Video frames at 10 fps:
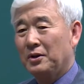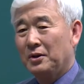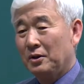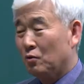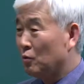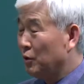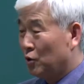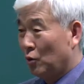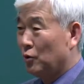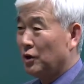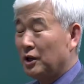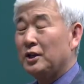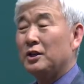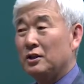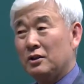이
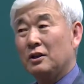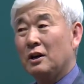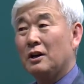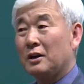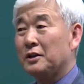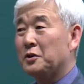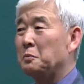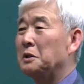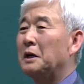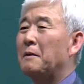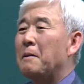국민소득이 증가를 했습니다.